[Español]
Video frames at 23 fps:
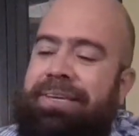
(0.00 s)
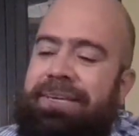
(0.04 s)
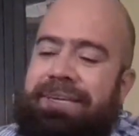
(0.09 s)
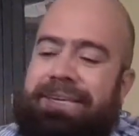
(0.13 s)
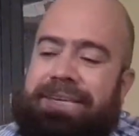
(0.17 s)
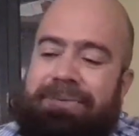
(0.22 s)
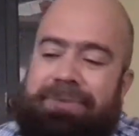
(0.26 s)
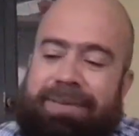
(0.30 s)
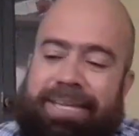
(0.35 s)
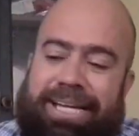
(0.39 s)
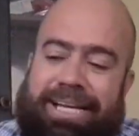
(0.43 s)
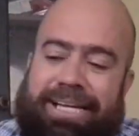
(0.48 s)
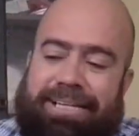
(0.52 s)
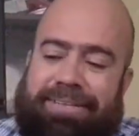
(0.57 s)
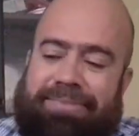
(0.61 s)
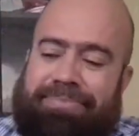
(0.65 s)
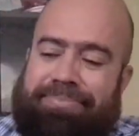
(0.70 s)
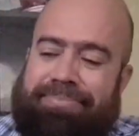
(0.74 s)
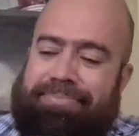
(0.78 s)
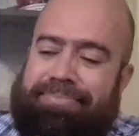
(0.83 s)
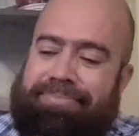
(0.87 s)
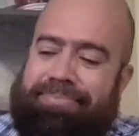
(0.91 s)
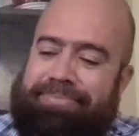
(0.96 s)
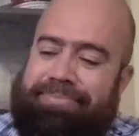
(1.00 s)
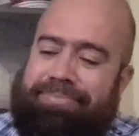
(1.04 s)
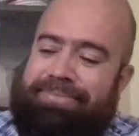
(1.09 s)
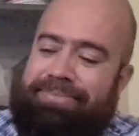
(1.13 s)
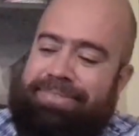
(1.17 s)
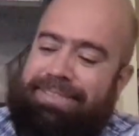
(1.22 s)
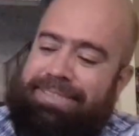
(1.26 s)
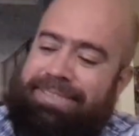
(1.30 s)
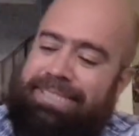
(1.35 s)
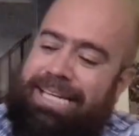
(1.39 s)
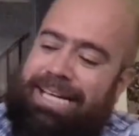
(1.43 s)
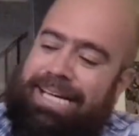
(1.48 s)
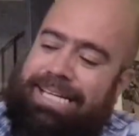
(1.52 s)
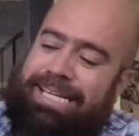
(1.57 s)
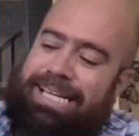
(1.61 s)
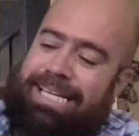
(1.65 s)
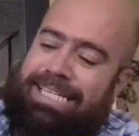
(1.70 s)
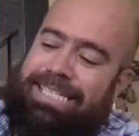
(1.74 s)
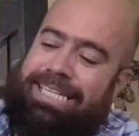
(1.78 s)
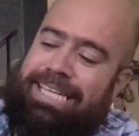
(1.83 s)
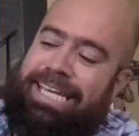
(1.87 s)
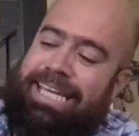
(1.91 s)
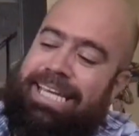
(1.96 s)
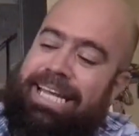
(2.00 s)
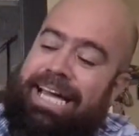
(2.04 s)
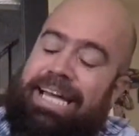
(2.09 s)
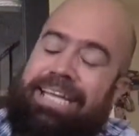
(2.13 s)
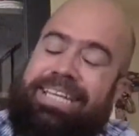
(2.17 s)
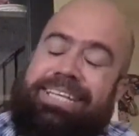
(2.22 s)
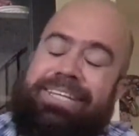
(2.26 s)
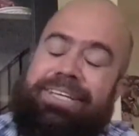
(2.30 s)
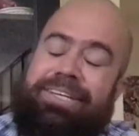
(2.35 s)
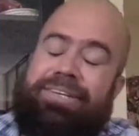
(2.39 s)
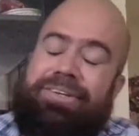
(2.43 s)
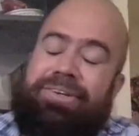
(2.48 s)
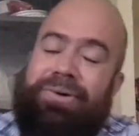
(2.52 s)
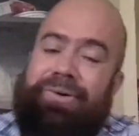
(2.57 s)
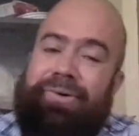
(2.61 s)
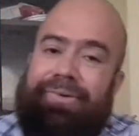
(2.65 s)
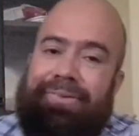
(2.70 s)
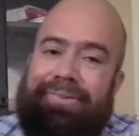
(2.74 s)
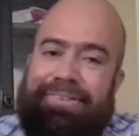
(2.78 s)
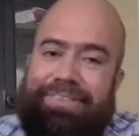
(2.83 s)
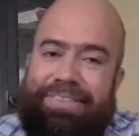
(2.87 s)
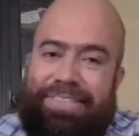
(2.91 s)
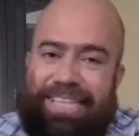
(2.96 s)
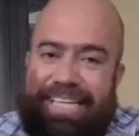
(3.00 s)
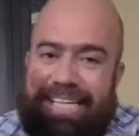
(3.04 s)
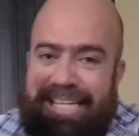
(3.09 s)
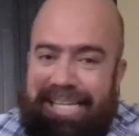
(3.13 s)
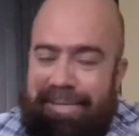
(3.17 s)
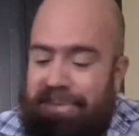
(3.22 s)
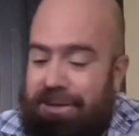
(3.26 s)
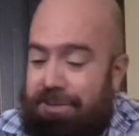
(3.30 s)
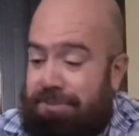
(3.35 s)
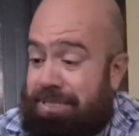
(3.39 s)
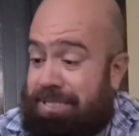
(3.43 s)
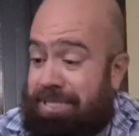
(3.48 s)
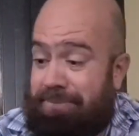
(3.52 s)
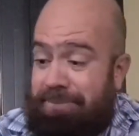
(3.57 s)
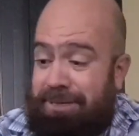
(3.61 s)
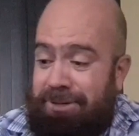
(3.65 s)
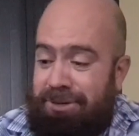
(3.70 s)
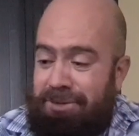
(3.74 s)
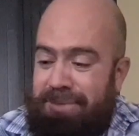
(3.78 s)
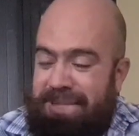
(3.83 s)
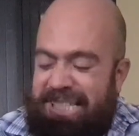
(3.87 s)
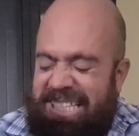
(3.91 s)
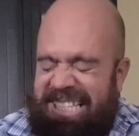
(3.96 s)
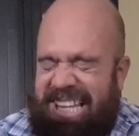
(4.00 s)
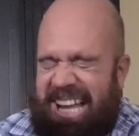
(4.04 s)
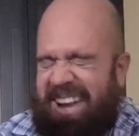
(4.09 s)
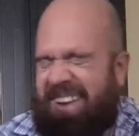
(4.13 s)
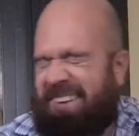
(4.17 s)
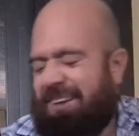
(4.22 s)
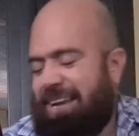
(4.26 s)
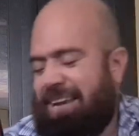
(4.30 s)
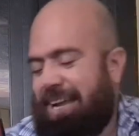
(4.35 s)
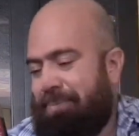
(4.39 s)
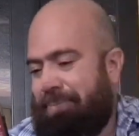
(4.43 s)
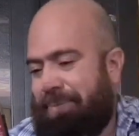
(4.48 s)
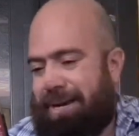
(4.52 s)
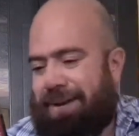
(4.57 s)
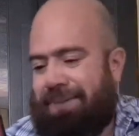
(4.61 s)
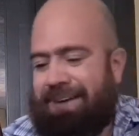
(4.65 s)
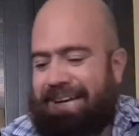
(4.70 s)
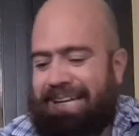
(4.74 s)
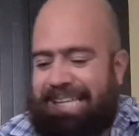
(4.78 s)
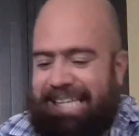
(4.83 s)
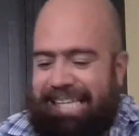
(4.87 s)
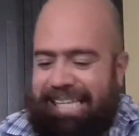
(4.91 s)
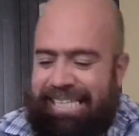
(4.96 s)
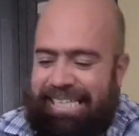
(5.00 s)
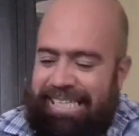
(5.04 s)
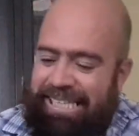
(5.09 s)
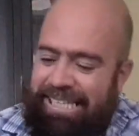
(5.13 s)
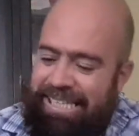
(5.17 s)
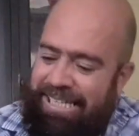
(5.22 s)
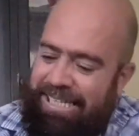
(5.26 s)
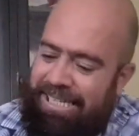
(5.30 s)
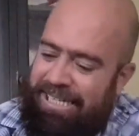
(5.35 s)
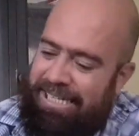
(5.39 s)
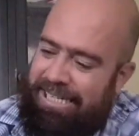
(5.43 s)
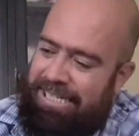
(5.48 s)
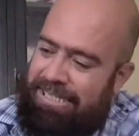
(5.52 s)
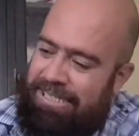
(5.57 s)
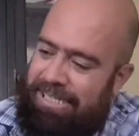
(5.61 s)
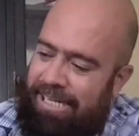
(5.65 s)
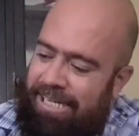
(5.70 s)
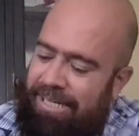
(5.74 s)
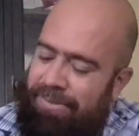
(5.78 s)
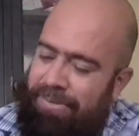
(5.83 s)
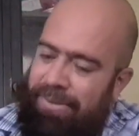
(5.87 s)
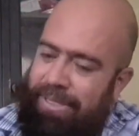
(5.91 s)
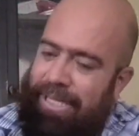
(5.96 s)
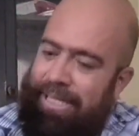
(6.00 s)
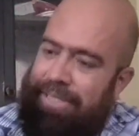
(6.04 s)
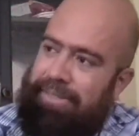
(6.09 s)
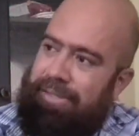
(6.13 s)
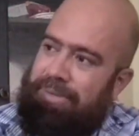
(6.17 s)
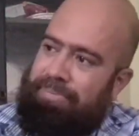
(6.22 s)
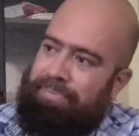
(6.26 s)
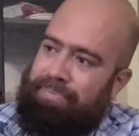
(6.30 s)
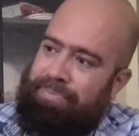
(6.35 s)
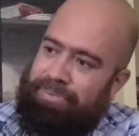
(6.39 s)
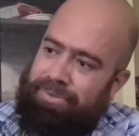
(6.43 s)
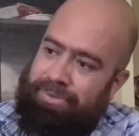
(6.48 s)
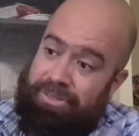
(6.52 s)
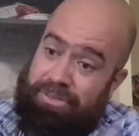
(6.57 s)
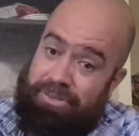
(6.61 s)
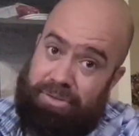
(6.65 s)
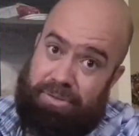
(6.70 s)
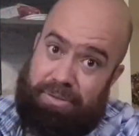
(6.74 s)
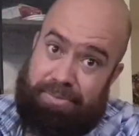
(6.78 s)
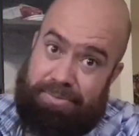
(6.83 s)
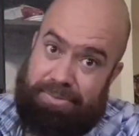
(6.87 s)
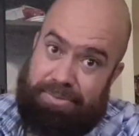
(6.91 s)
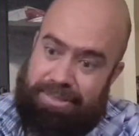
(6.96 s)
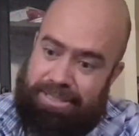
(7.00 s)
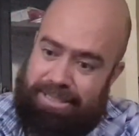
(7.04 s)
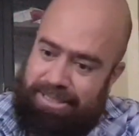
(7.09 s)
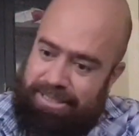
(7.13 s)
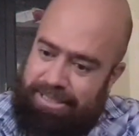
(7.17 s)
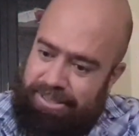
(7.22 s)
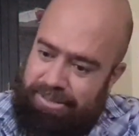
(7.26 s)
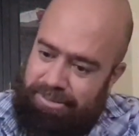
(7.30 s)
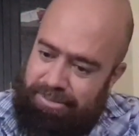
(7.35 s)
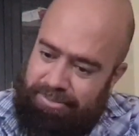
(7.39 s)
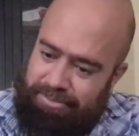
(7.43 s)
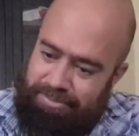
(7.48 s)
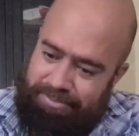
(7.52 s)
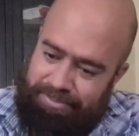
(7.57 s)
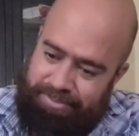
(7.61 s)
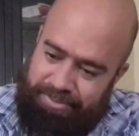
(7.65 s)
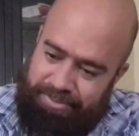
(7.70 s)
Y miren, está casi llena. No se animan. Mis amigos me dicen, no, la prueban y salen huyendo. Eso pues hoy vamos a hacer un...